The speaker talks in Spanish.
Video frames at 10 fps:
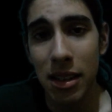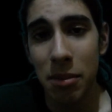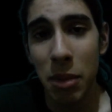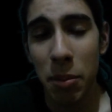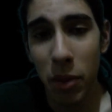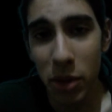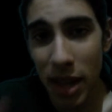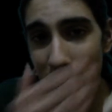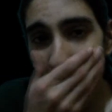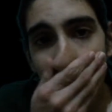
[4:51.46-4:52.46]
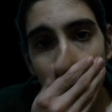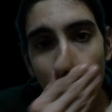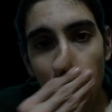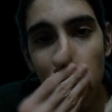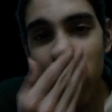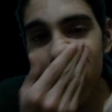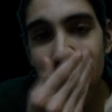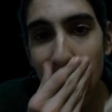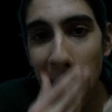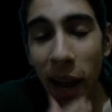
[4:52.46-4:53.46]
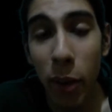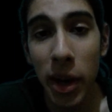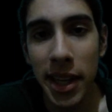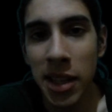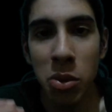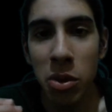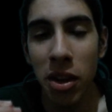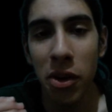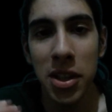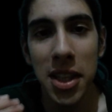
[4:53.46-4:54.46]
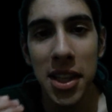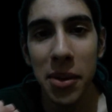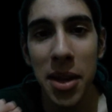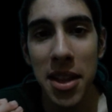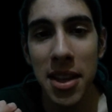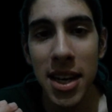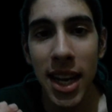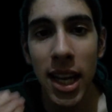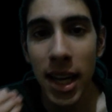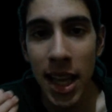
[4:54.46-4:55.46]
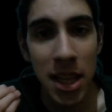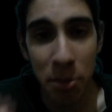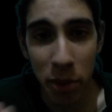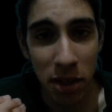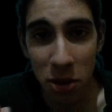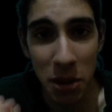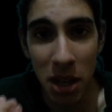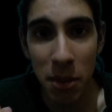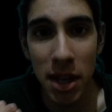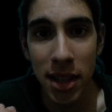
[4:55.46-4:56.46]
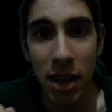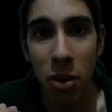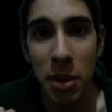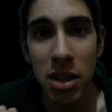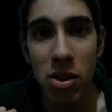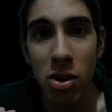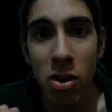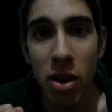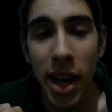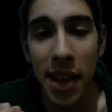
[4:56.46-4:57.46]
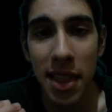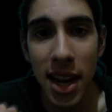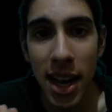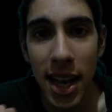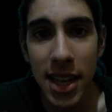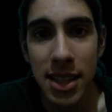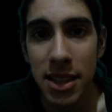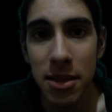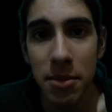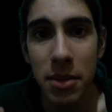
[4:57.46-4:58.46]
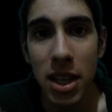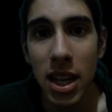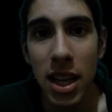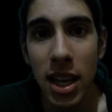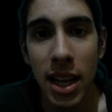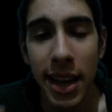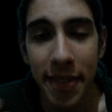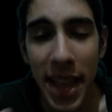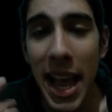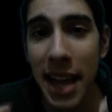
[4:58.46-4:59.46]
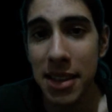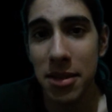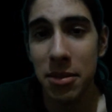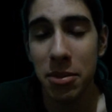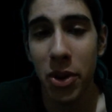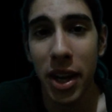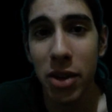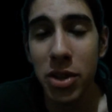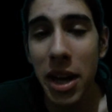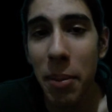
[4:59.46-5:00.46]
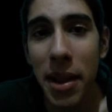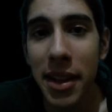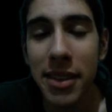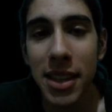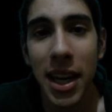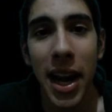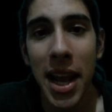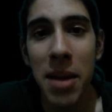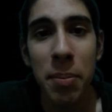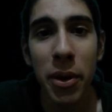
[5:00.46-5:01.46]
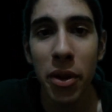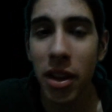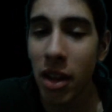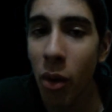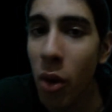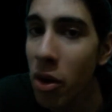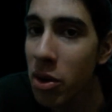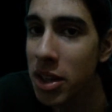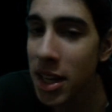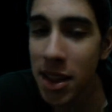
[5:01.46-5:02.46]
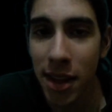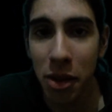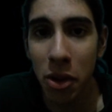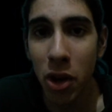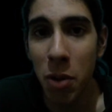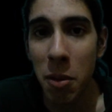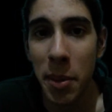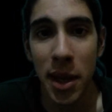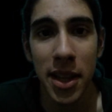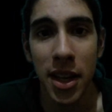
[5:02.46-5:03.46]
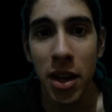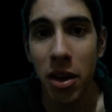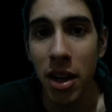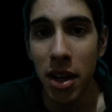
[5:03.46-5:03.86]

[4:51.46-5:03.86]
Me, o sea, vamos a preguntarle a cualquier nutricionista y te voy a decir que nadie puede sobrevivir de comer solo acelgas y, y lentejas. Porque no sé qué plantas tienen ahí, pero desde luego no tienen de todo como para tener